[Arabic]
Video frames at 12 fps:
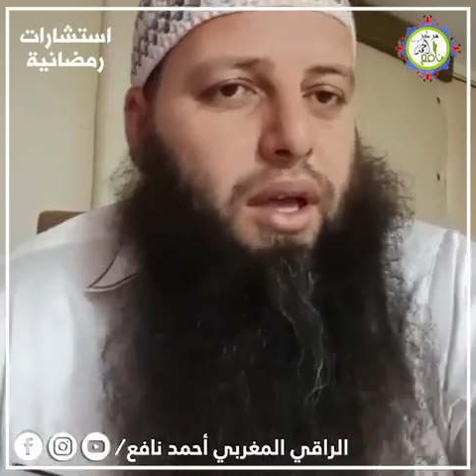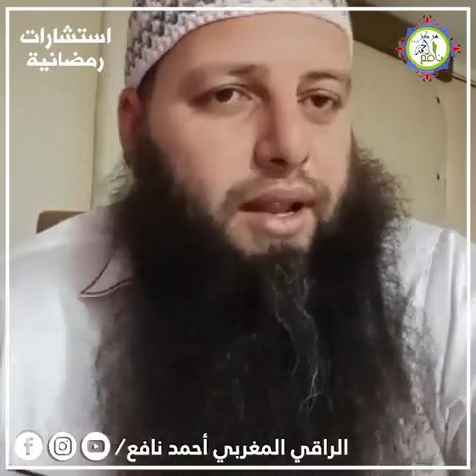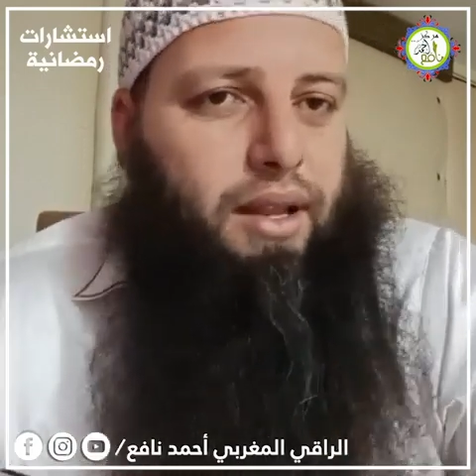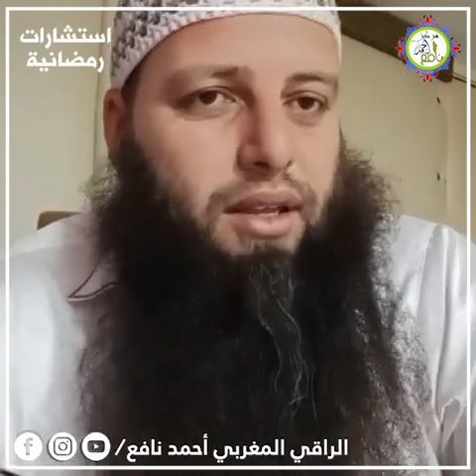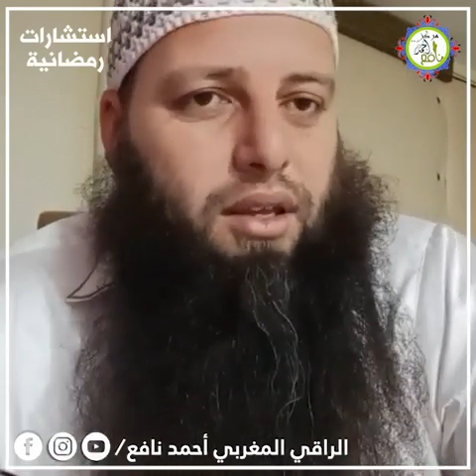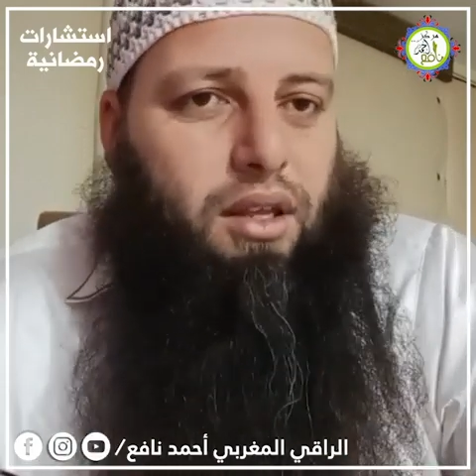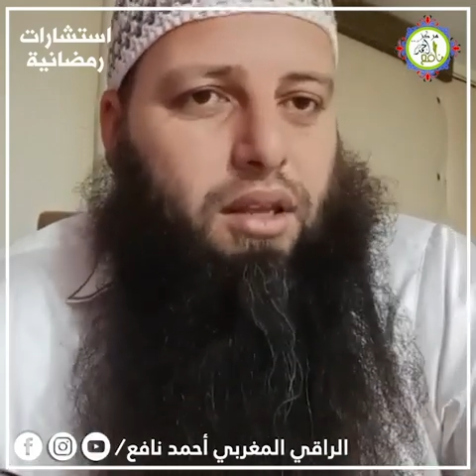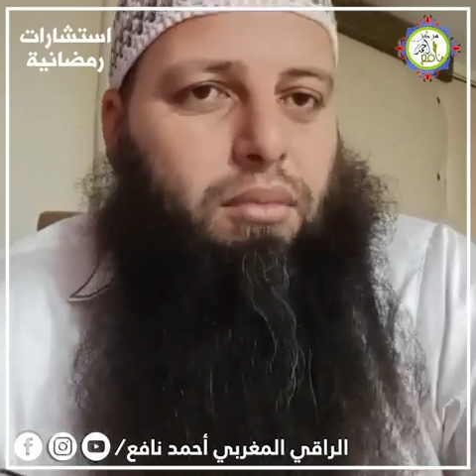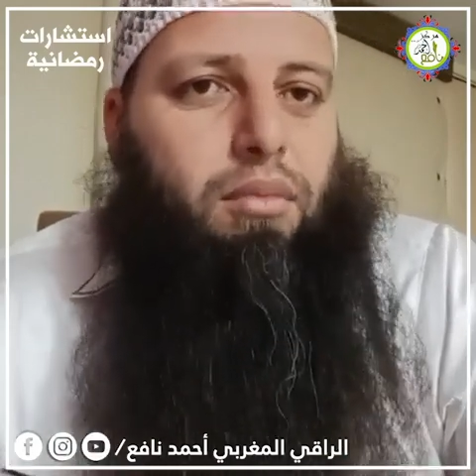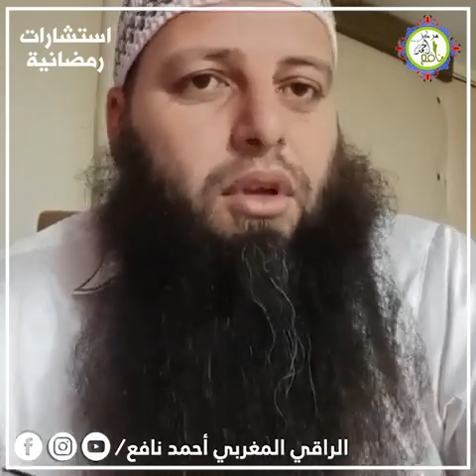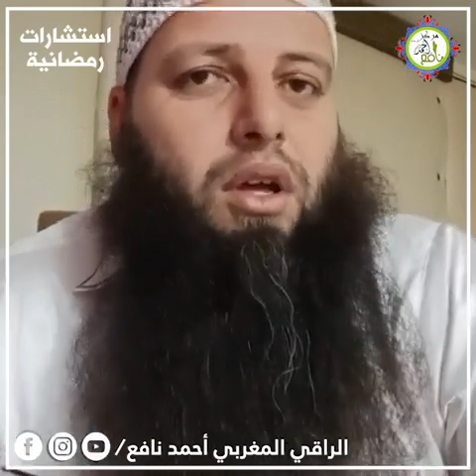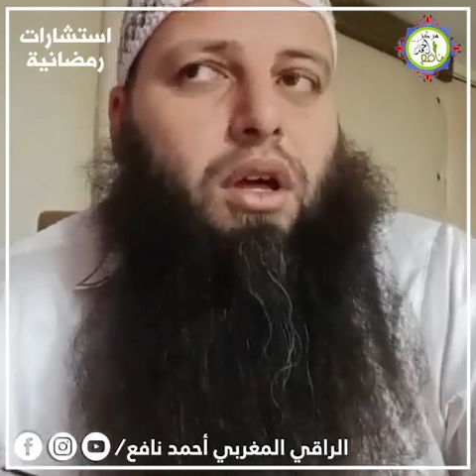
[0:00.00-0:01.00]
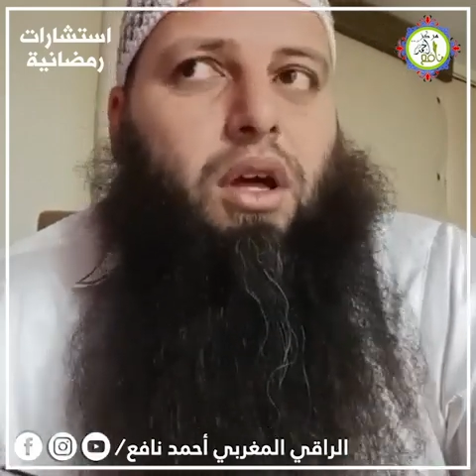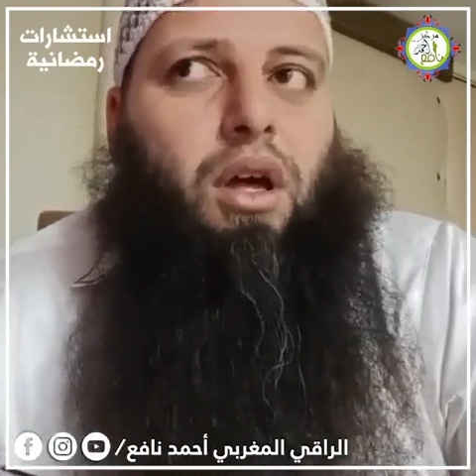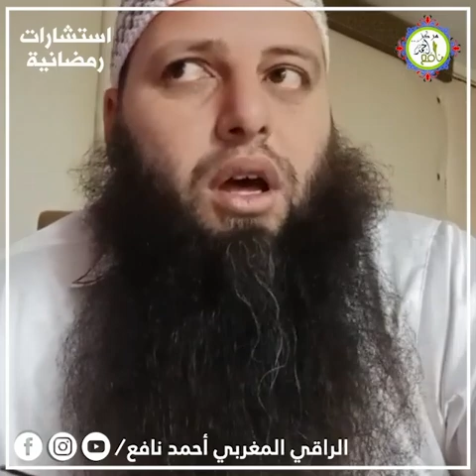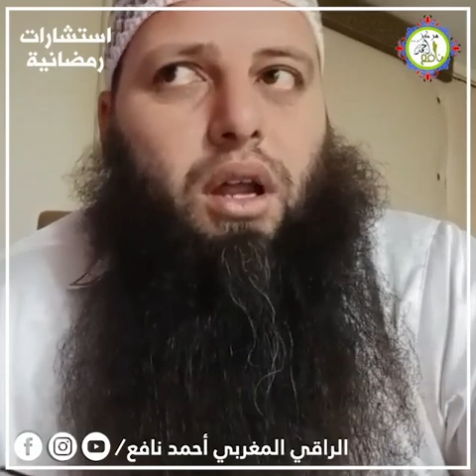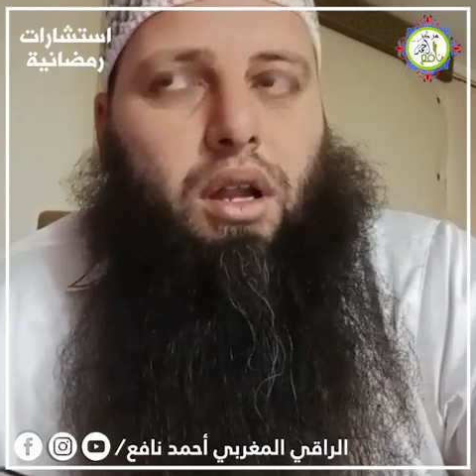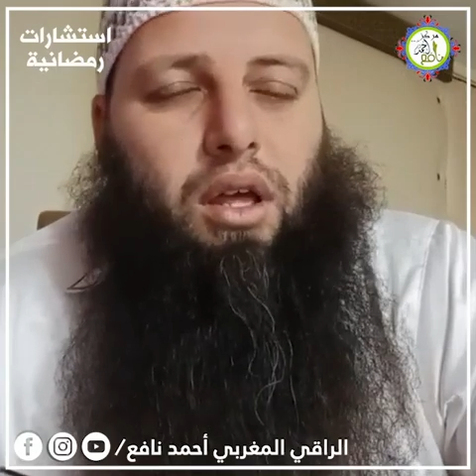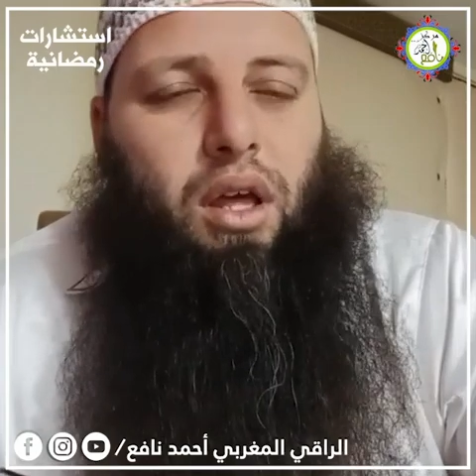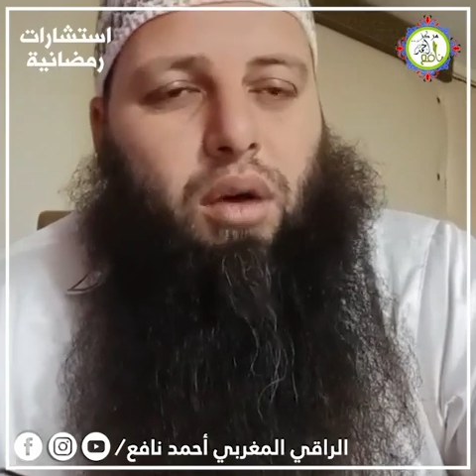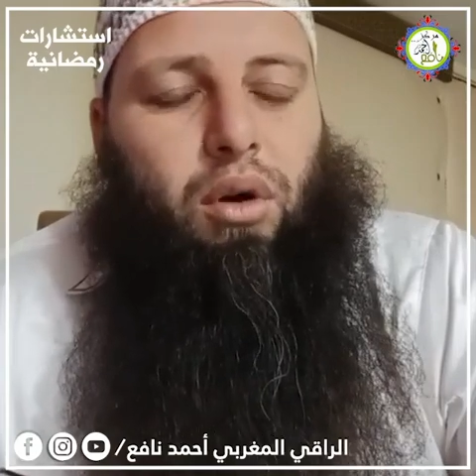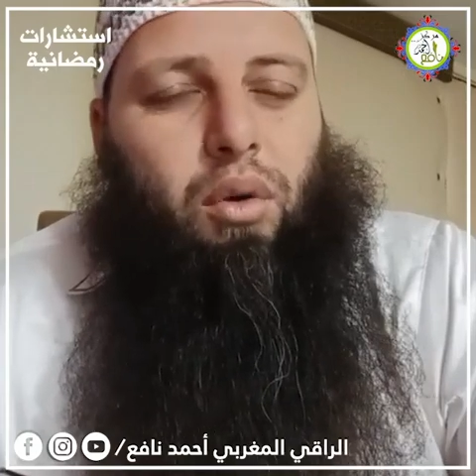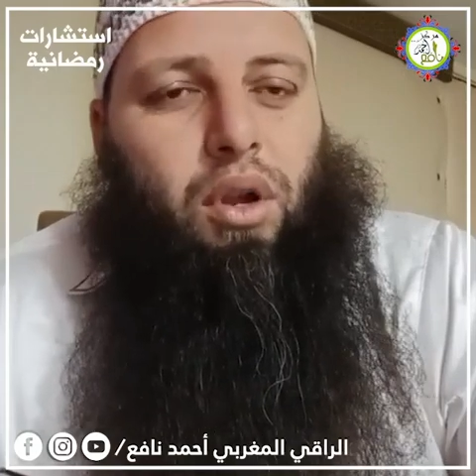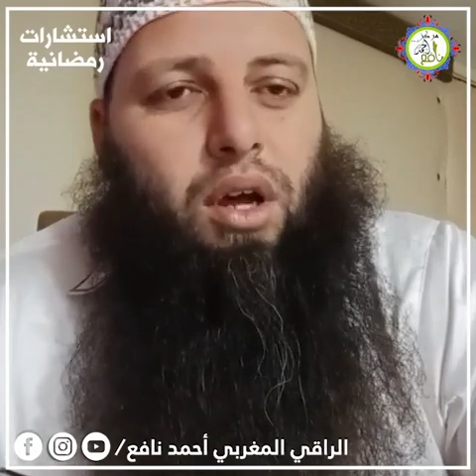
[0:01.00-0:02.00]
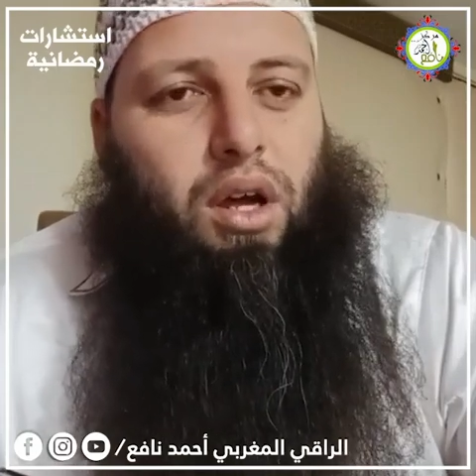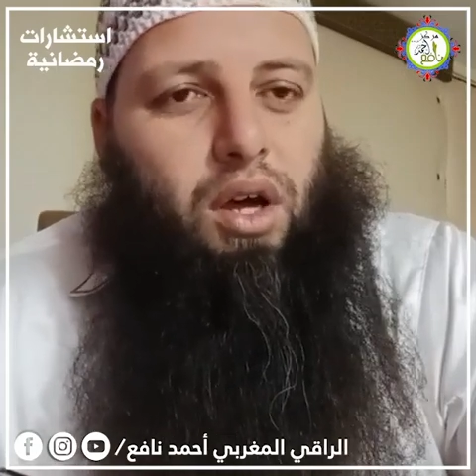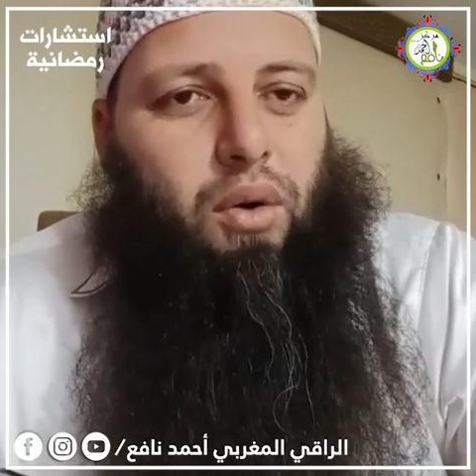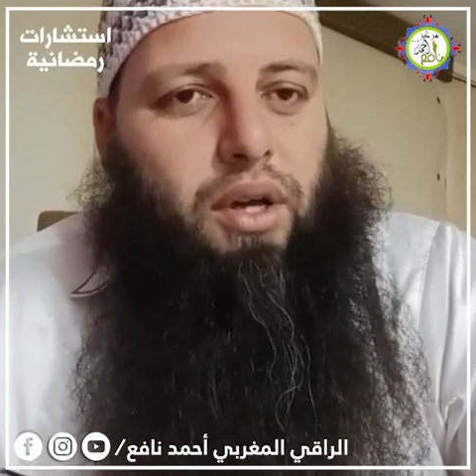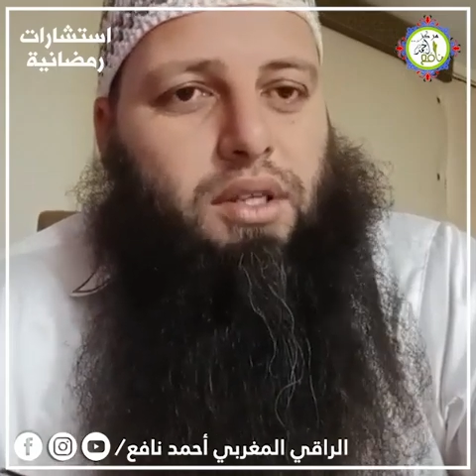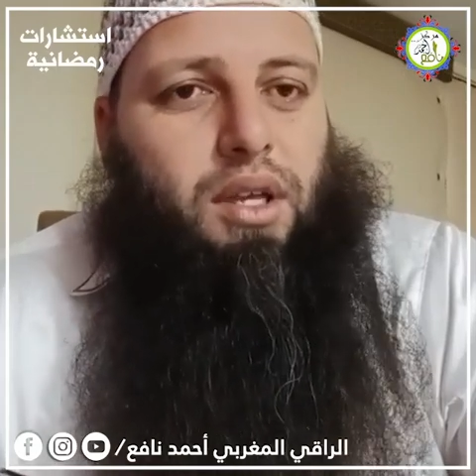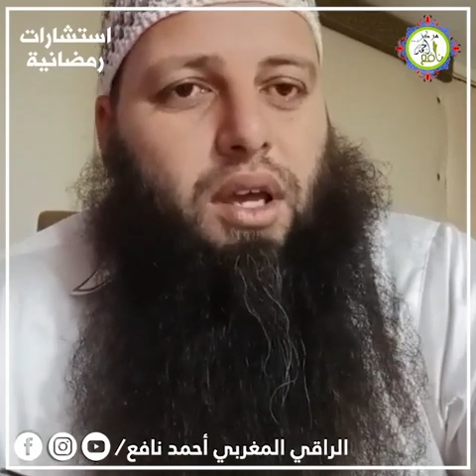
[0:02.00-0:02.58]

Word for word: الكريم الإخوة والأخوات